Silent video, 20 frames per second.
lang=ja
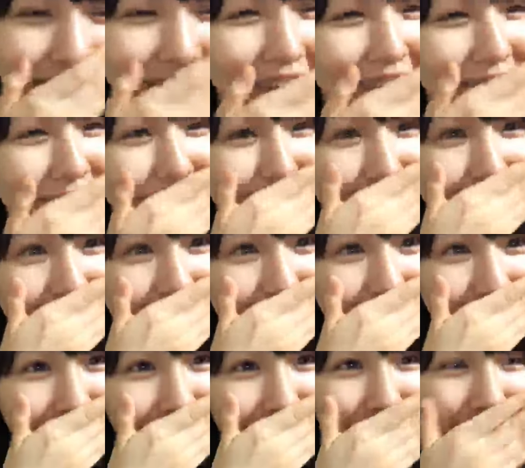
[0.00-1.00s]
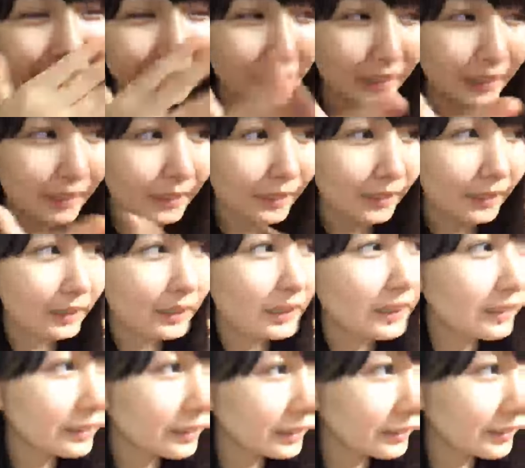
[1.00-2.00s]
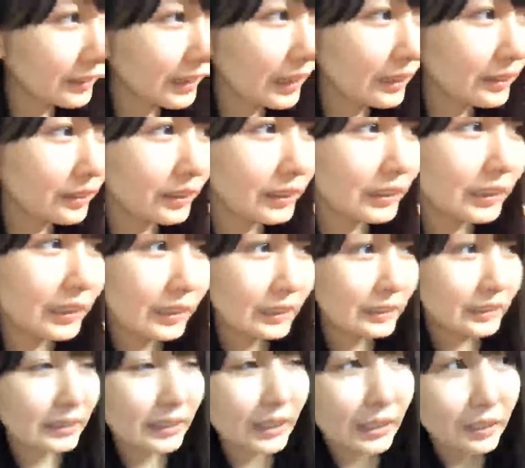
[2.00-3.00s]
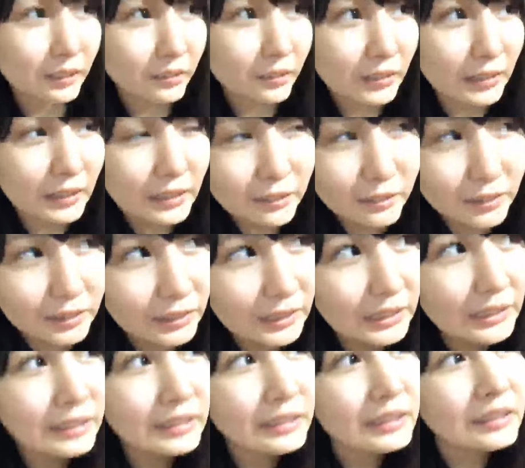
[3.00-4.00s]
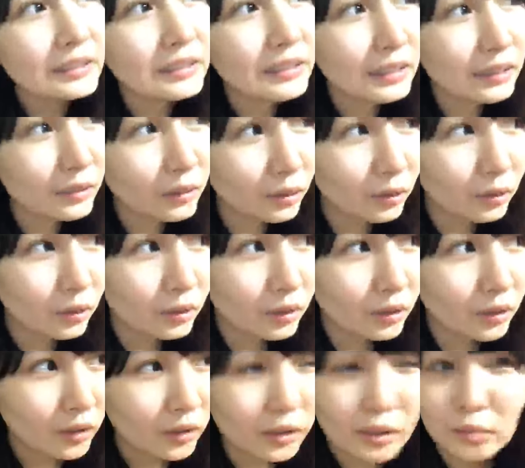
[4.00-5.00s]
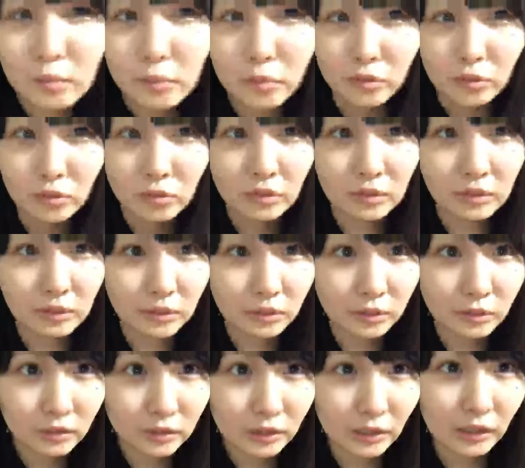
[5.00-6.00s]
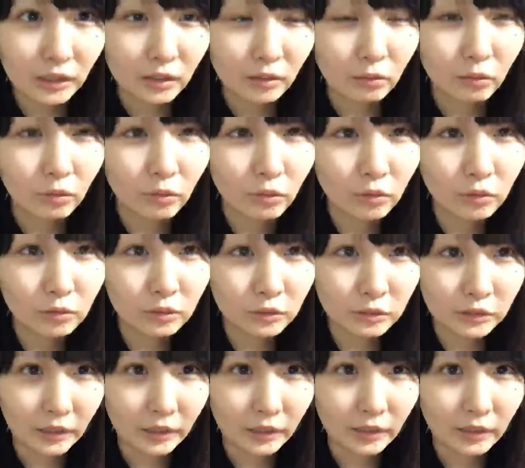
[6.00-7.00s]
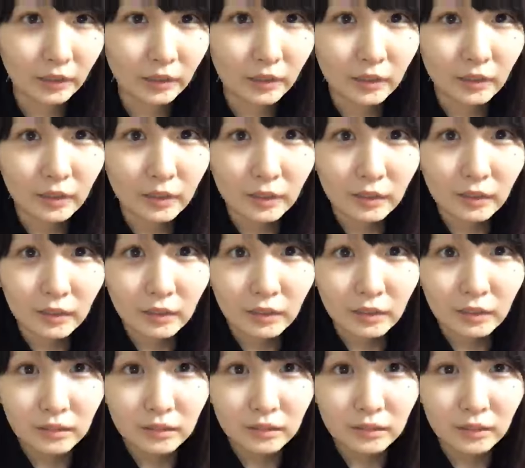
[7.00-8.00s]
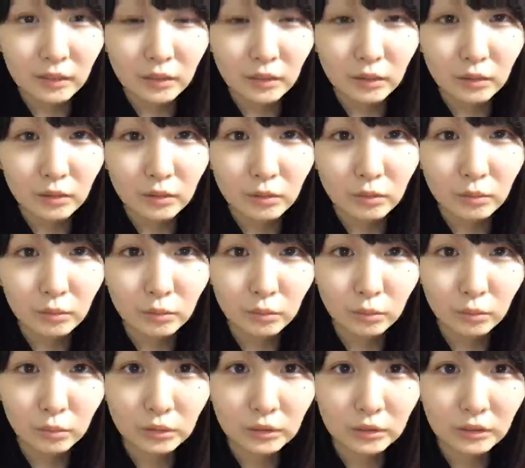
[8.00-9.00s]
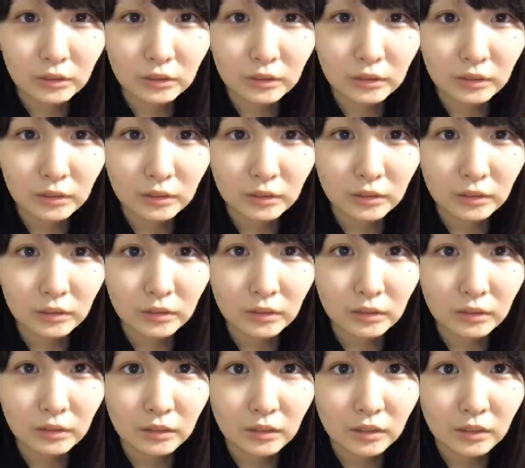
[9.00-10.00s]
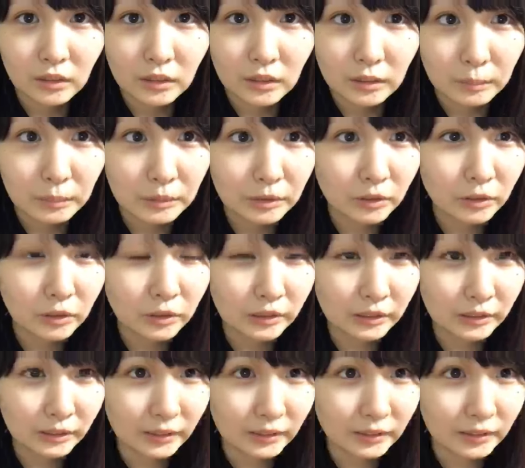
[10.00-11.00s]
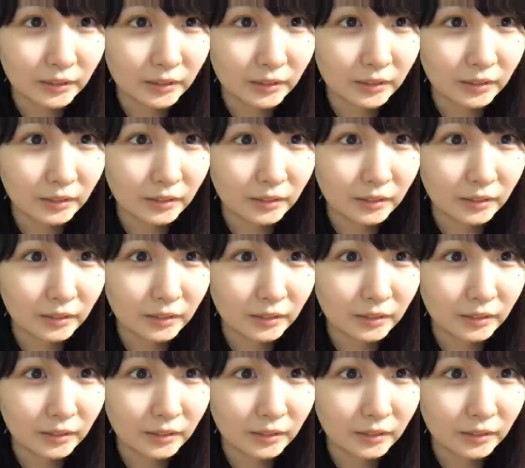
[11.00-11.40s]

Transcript: あでもねそうですよね握手会と比例しているわけではないんですけどでもそういうね多くていや本当にびっくりです